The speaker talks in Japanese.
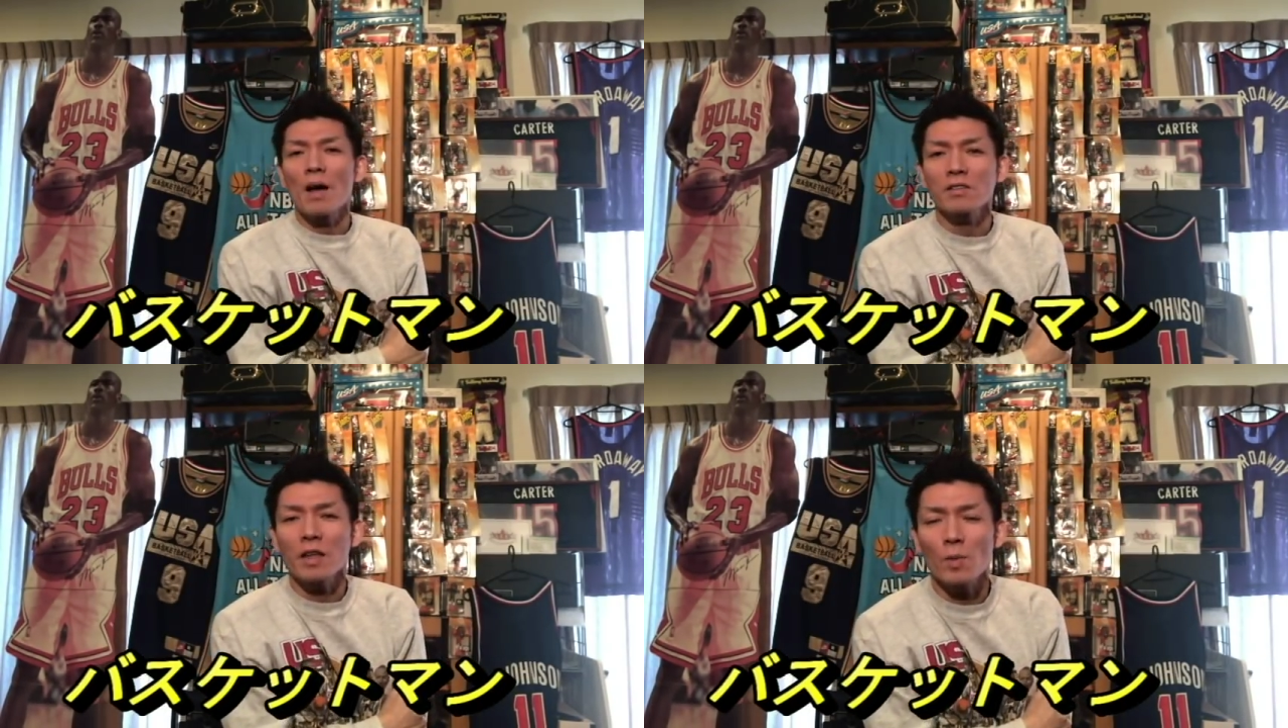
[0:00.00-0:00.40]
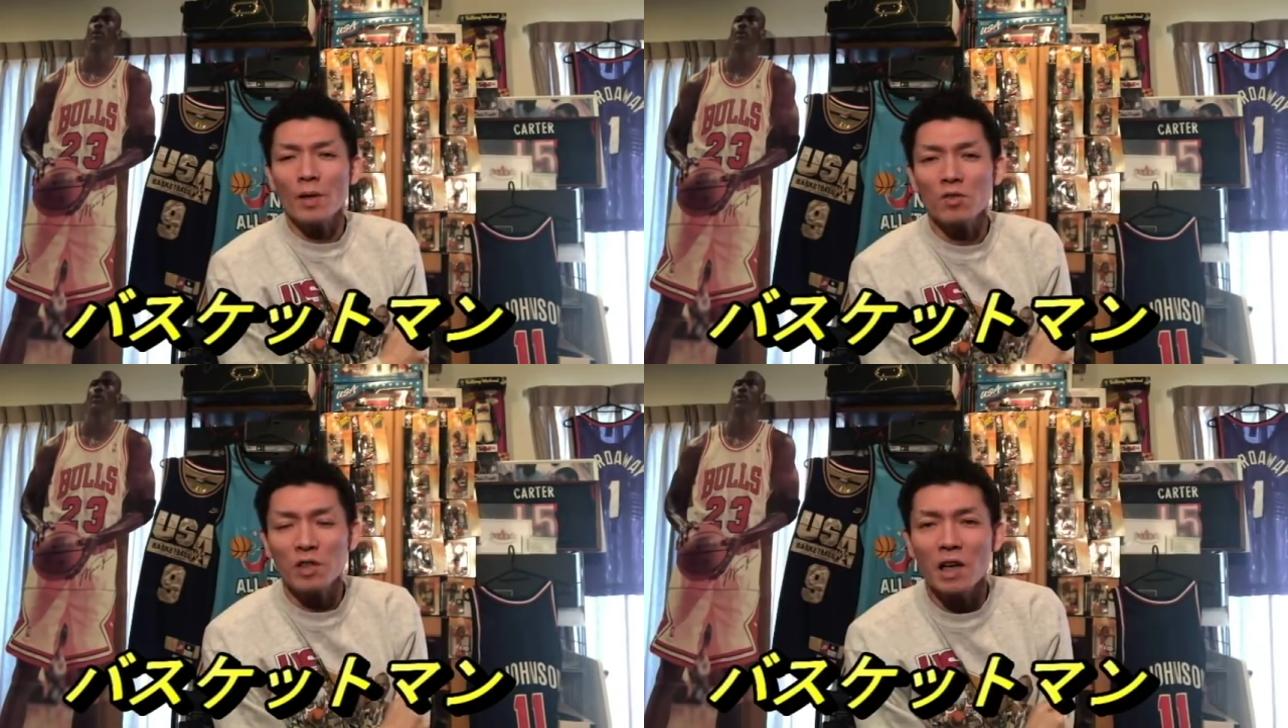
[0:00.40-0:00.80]

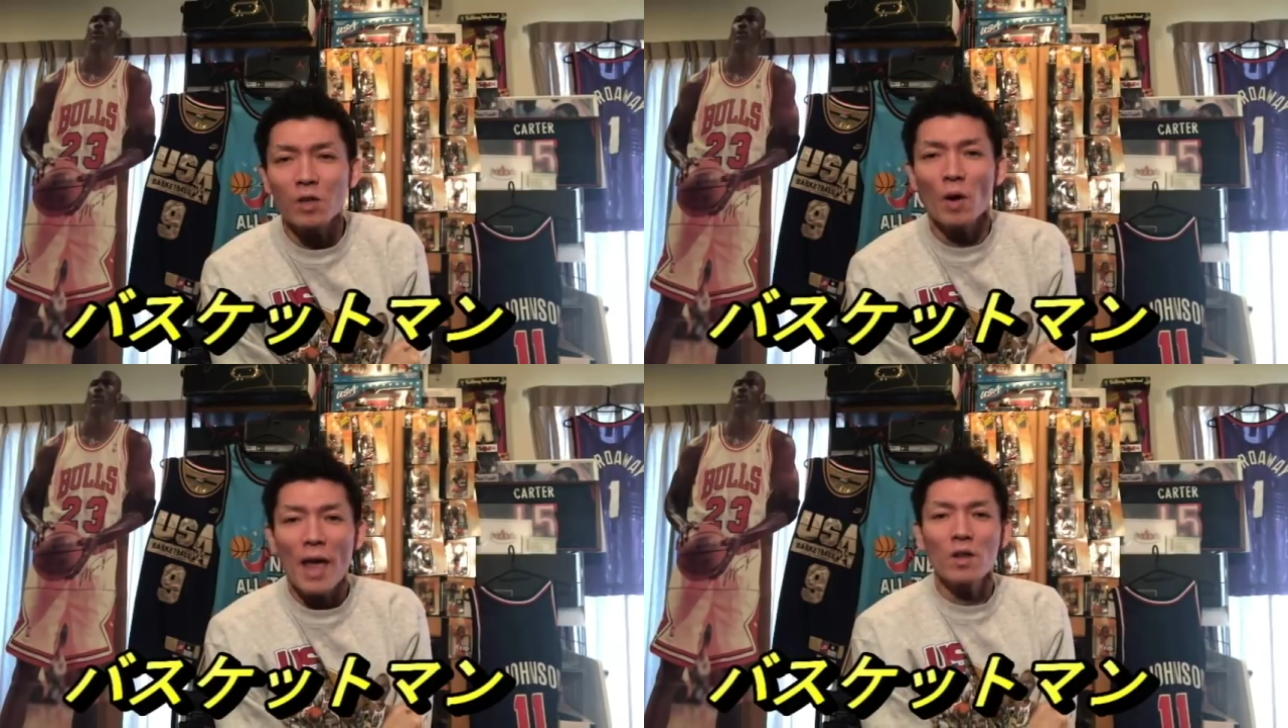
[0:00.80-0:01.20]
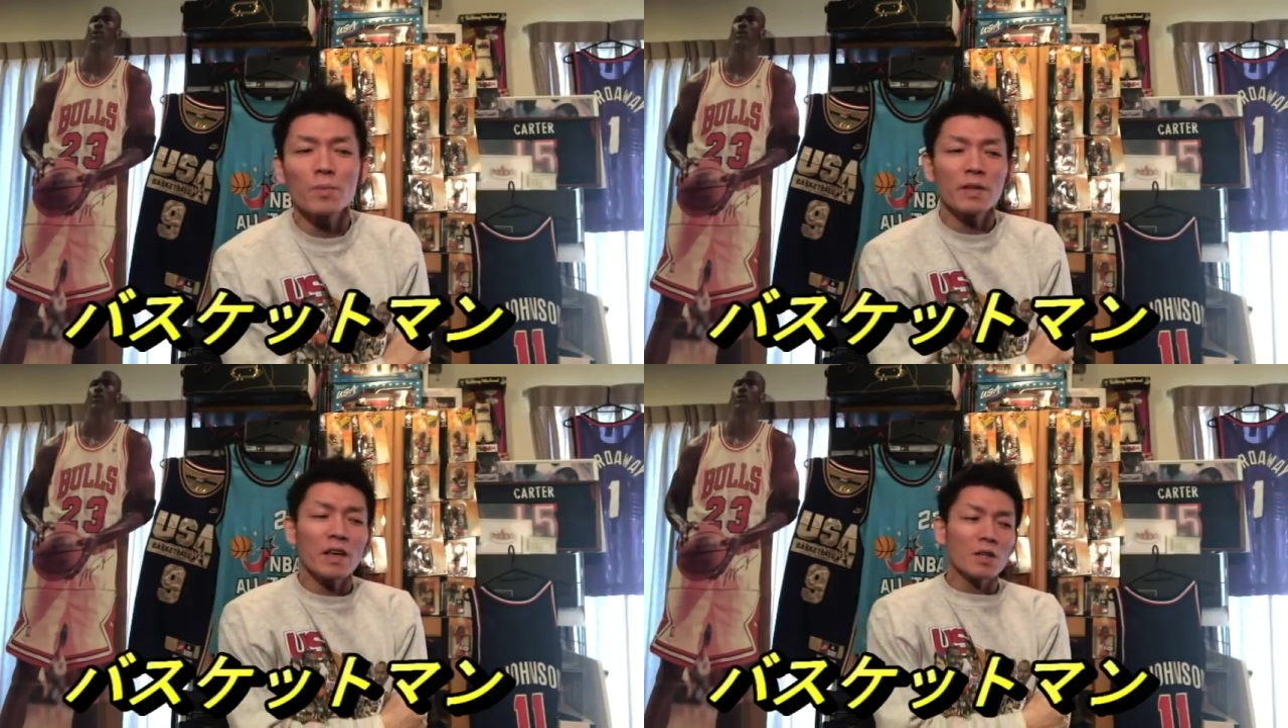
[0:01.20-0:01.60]
バスケットマンのスニーカーと
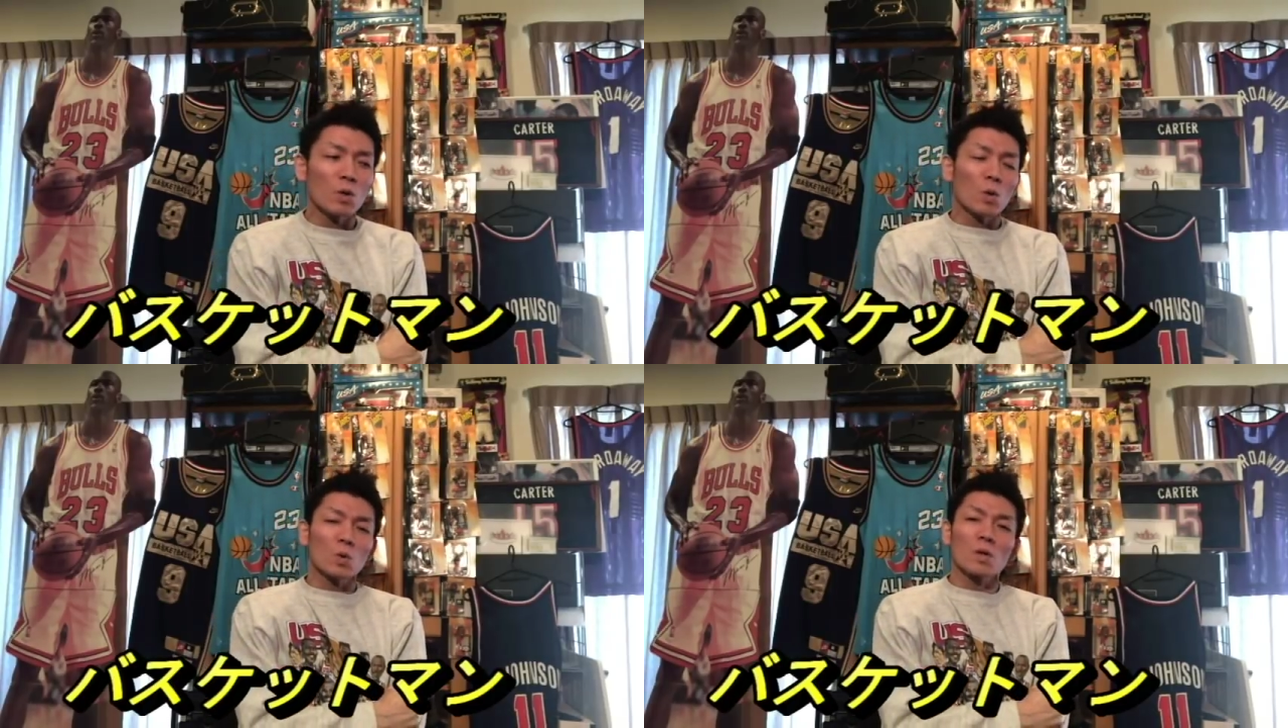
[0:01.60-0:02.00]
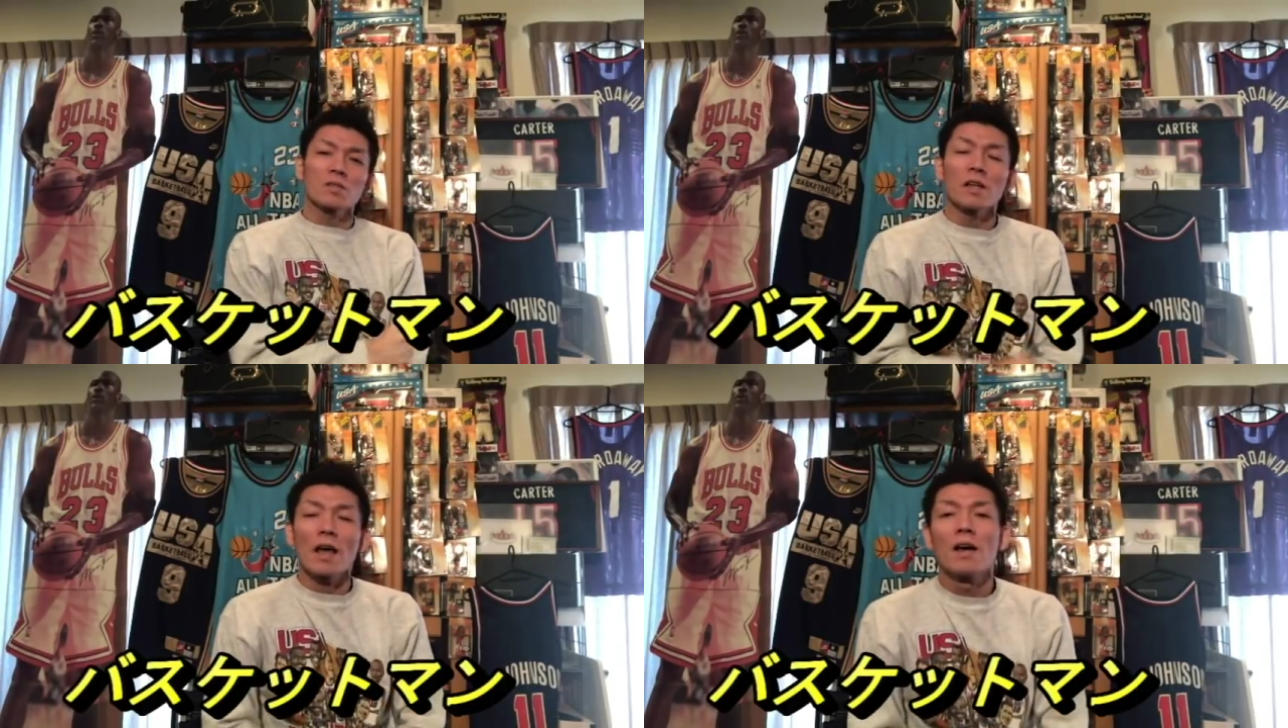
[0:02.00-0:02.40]
エヌビーエー ということで
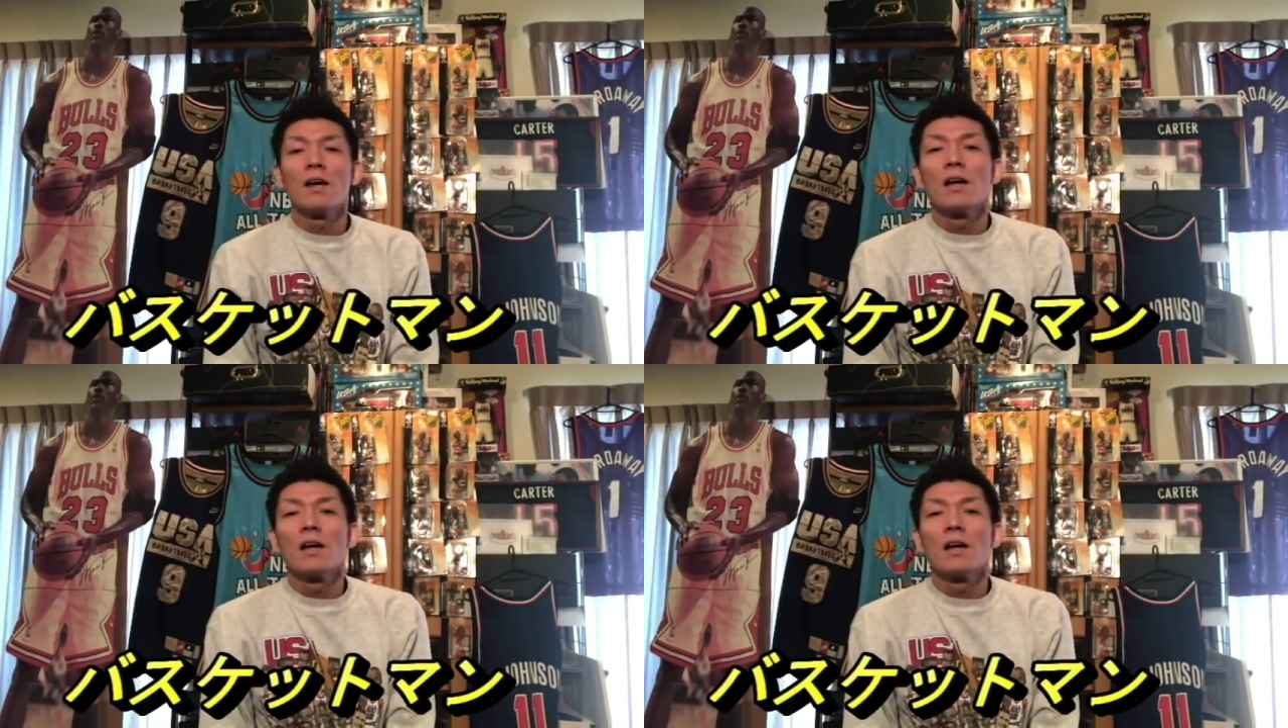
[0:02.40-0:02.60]
ですね、